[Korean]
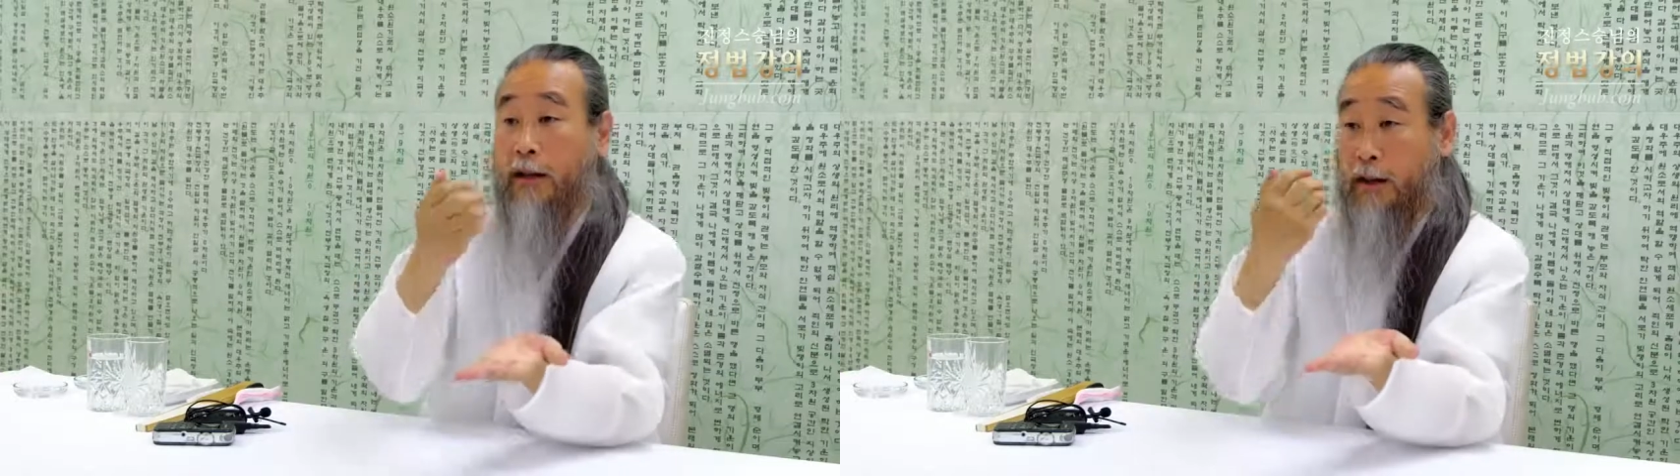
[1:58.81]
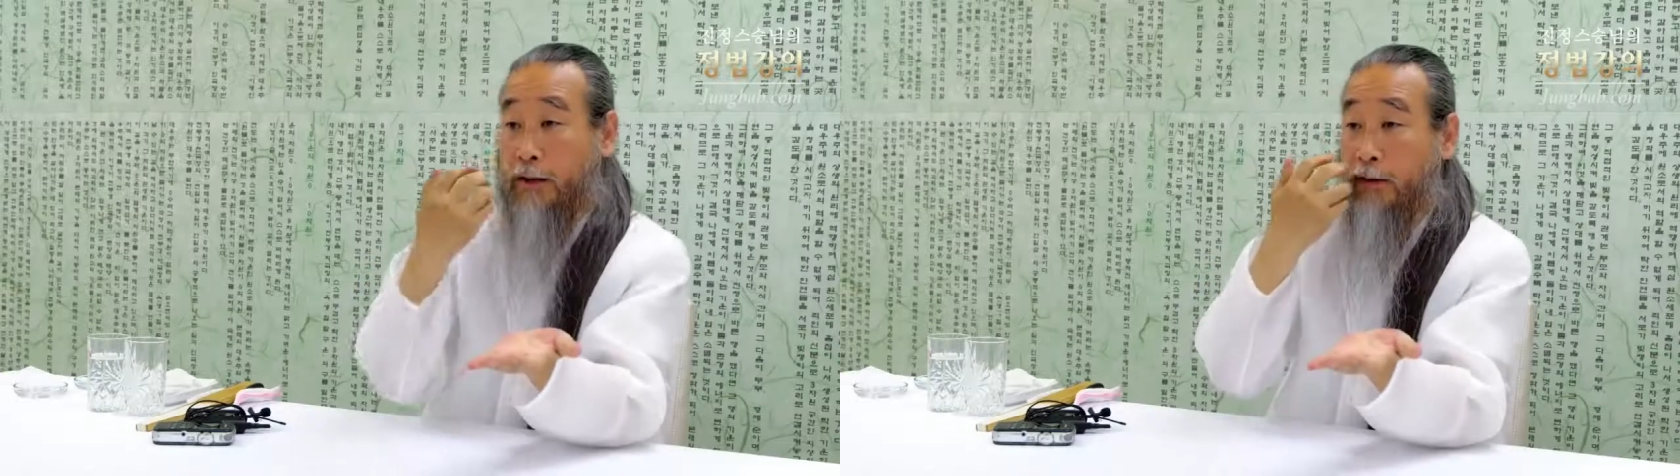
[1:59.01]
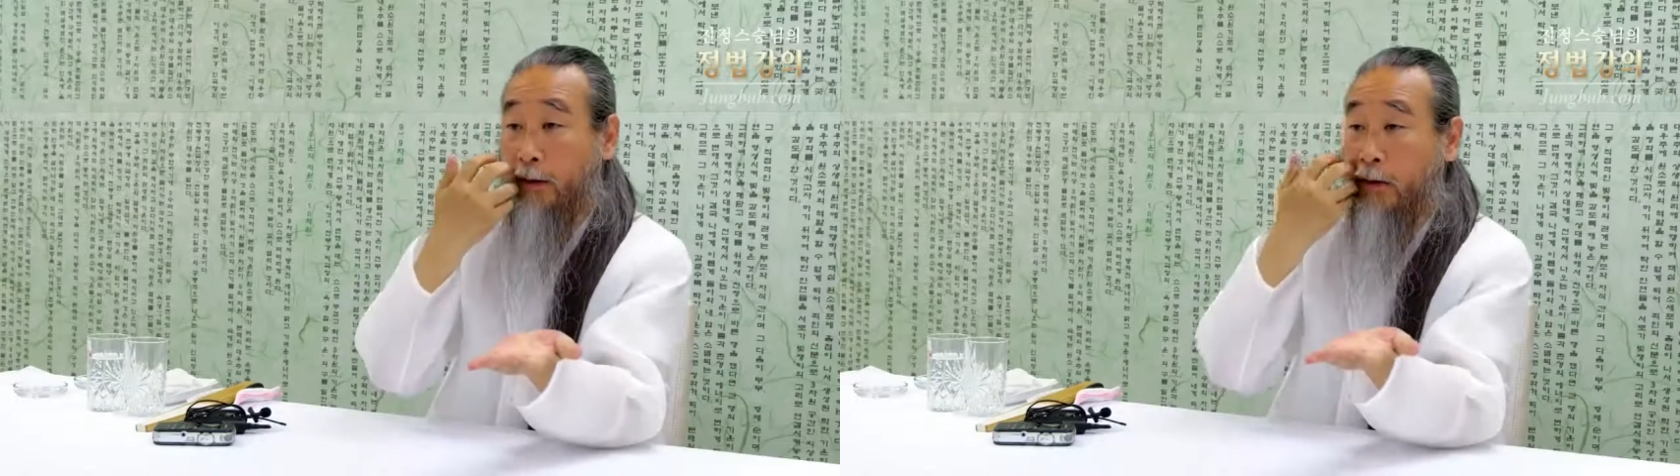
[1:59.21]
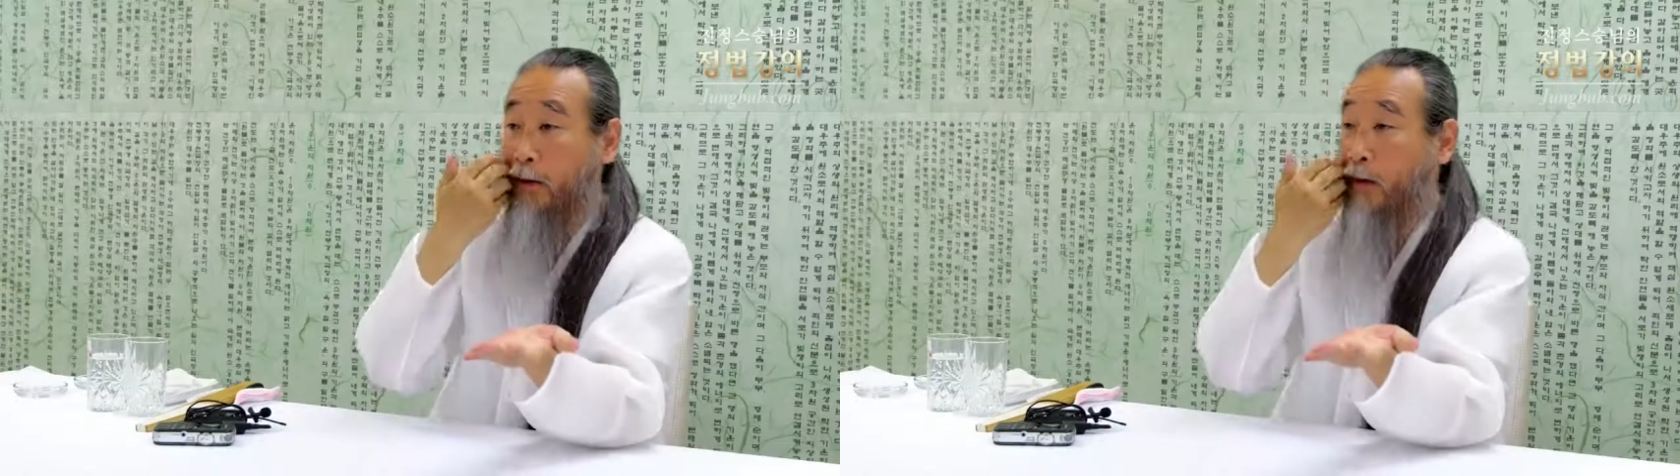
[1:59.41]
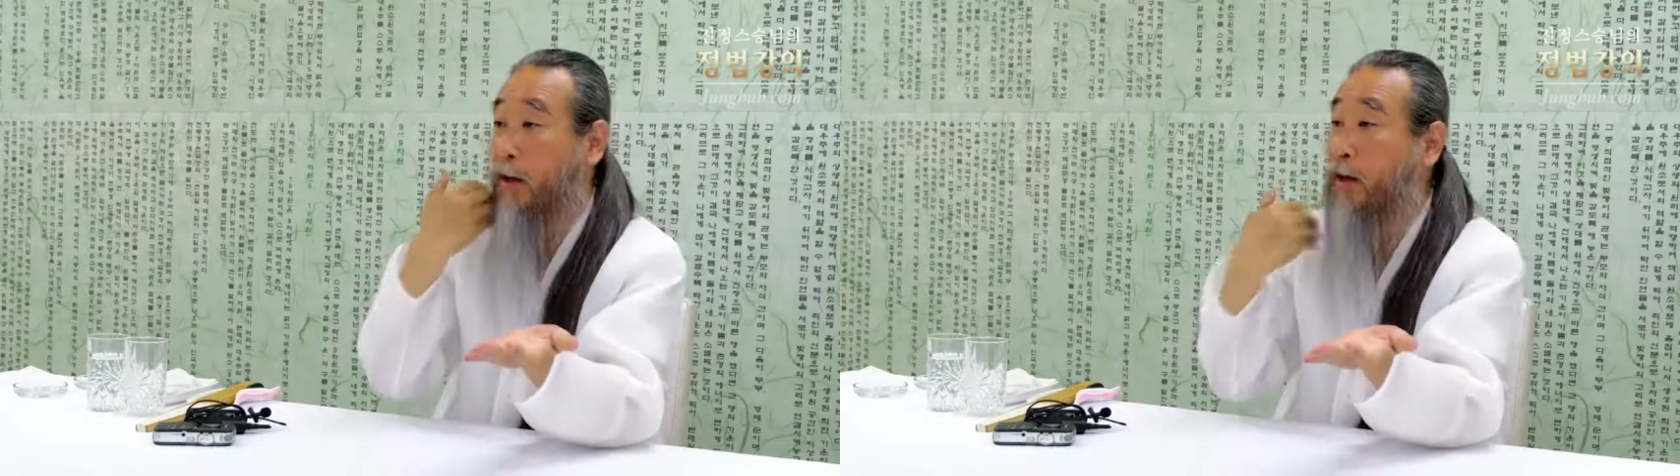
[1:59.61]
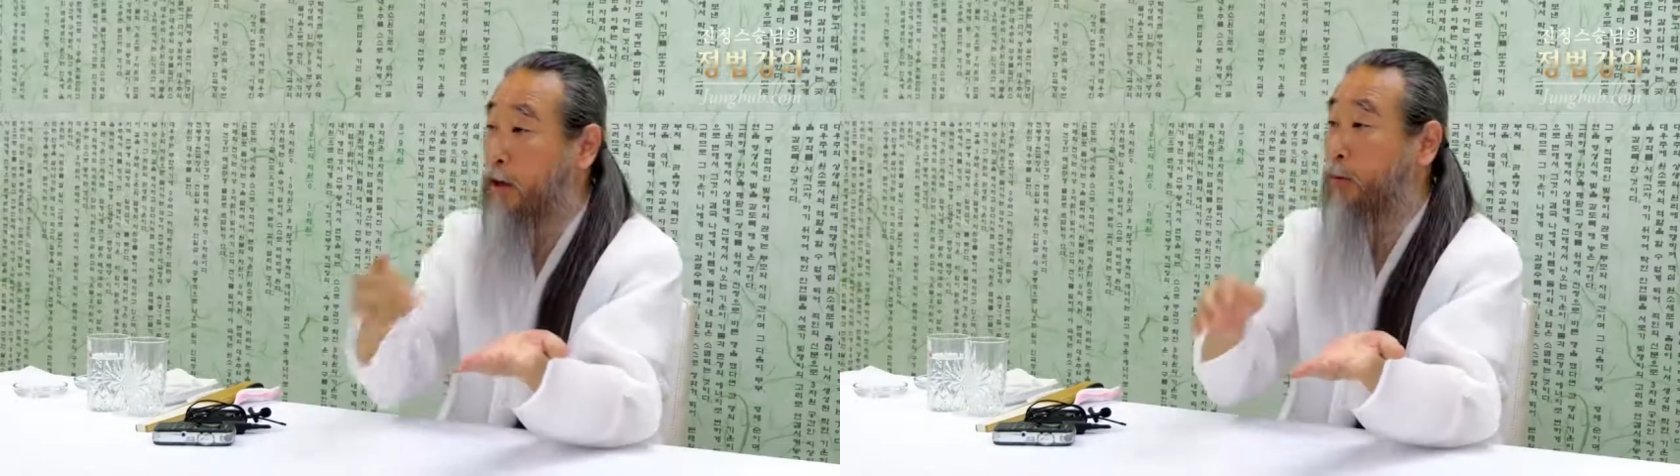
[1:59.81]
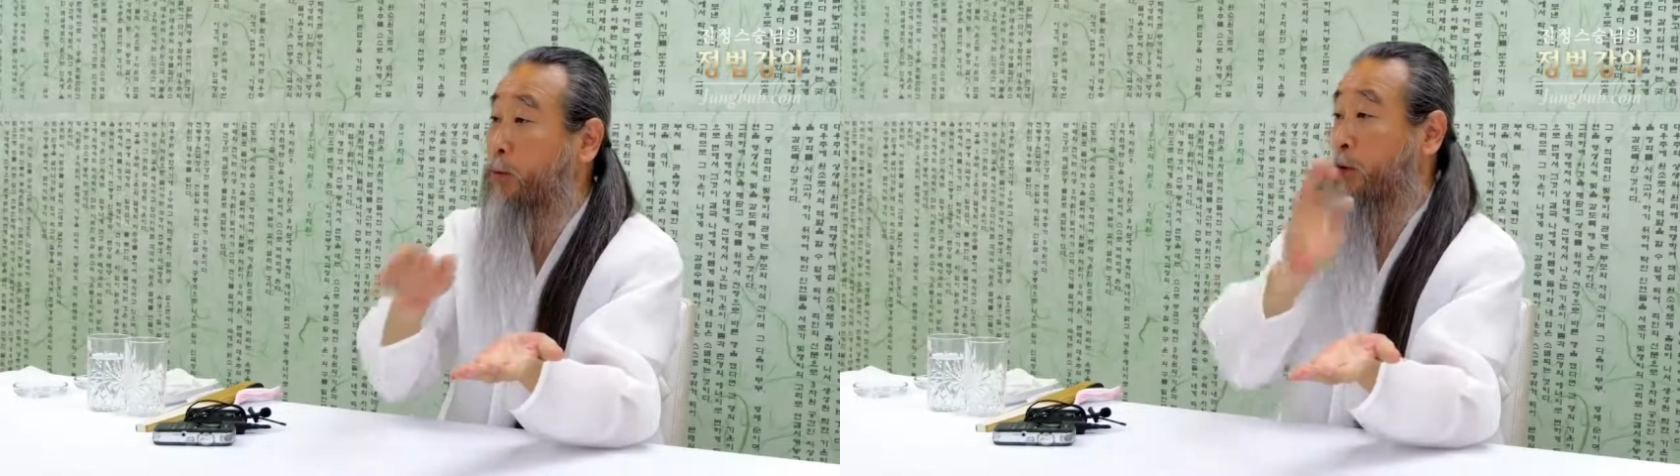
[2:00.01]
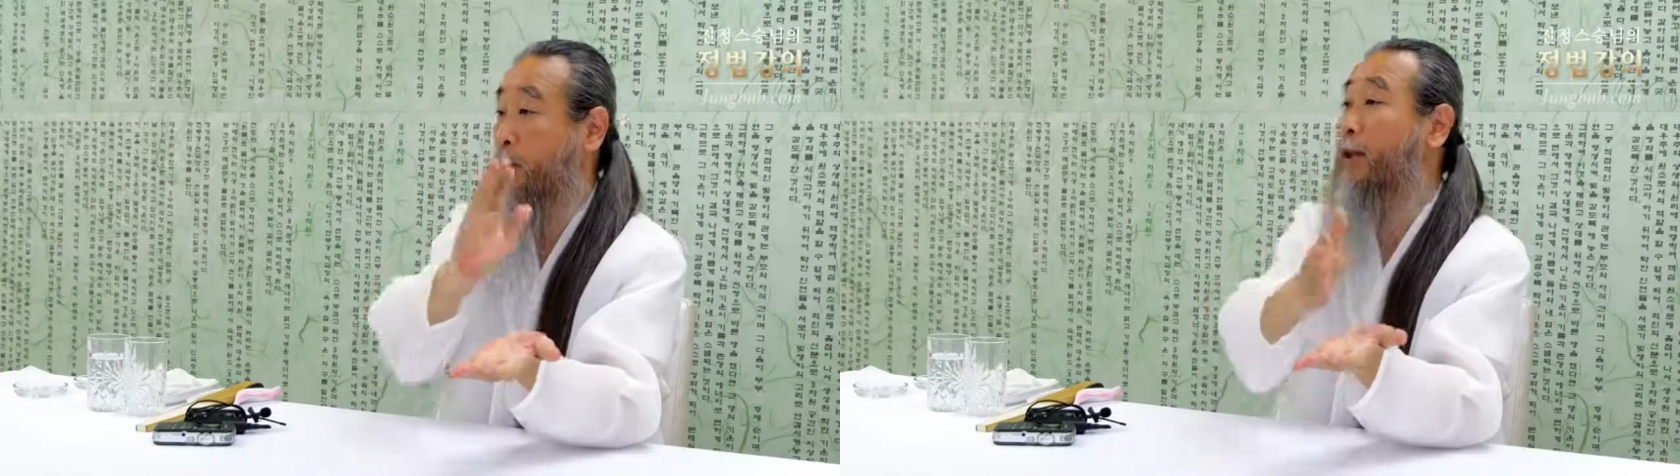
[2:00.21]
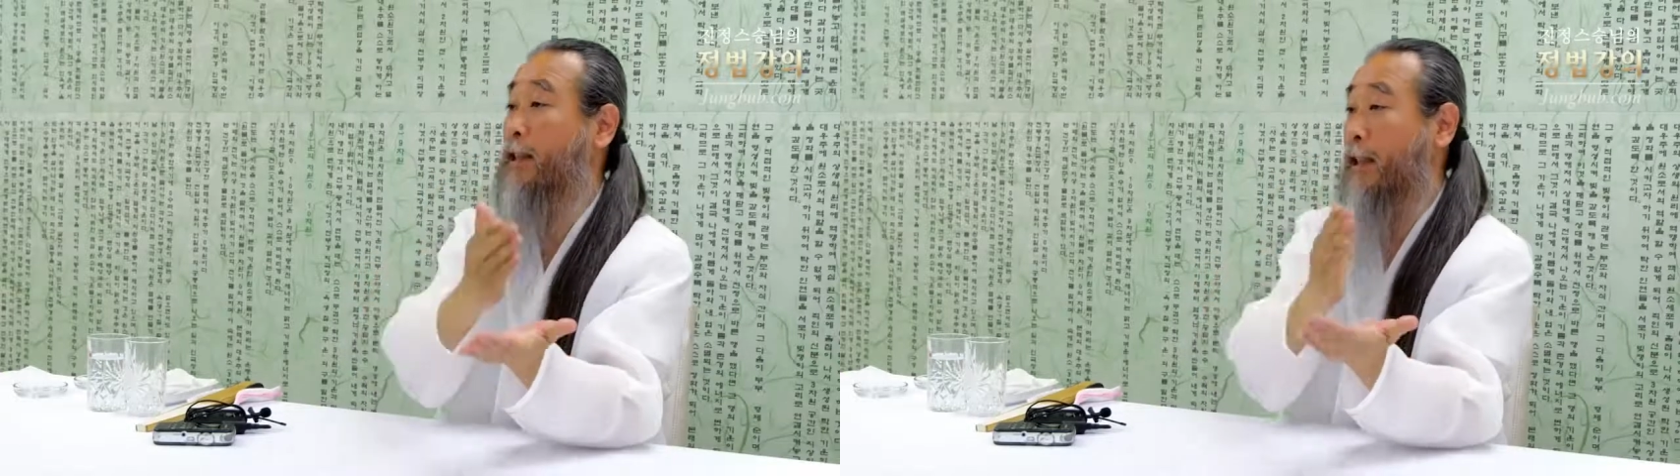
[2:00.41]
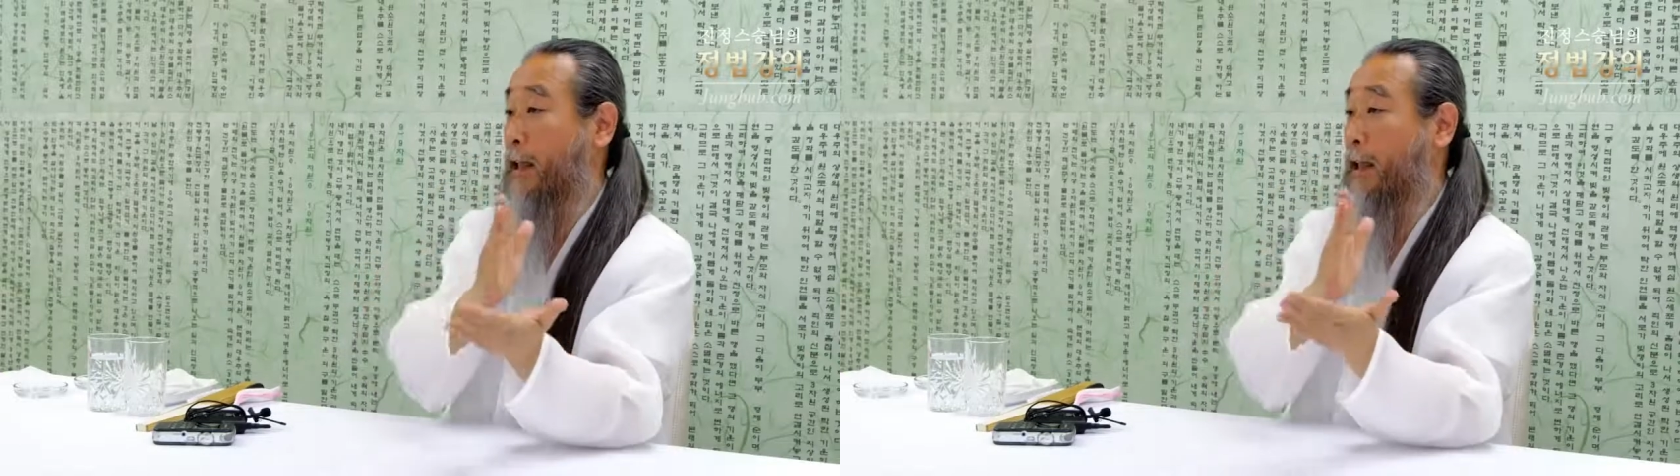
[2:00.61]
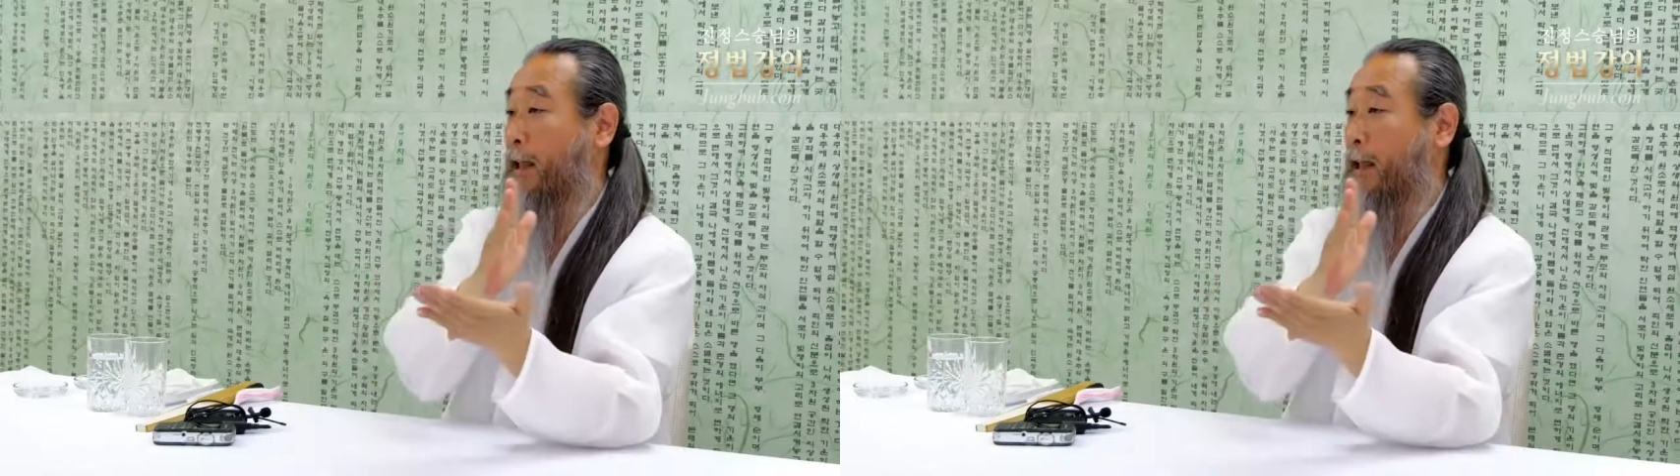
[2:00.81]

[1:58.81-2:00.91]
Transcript: 거예요. 어려워서 왔잖아.